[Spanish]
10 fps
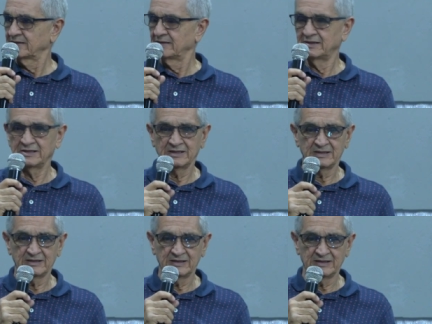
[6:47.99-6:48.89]

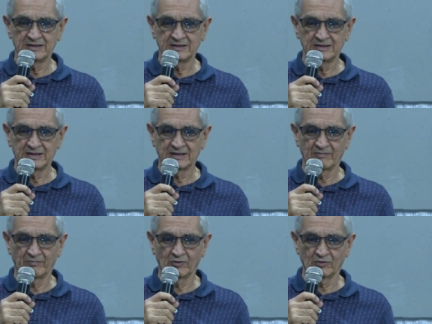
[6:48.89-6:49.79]
ni,
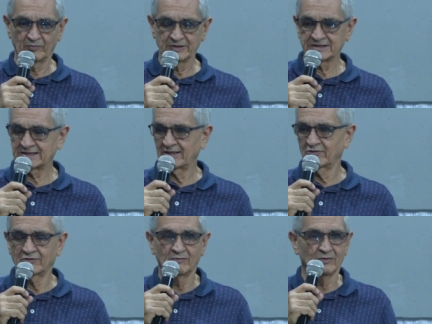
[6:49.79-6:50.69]
tampoco pues es
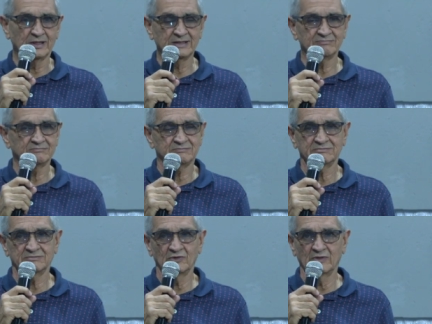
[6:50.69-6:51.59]
algo como que
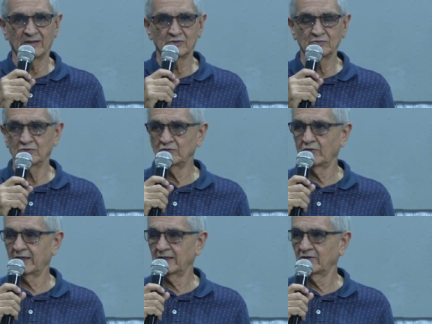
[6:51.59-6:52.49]
lo veamos muy
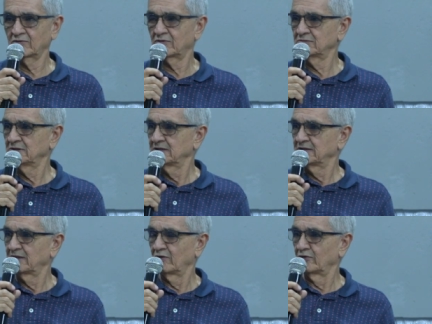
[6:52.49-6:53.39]
fuera de lo,
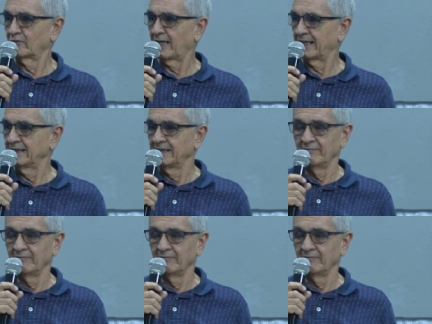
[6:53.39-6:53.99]
de lo normal.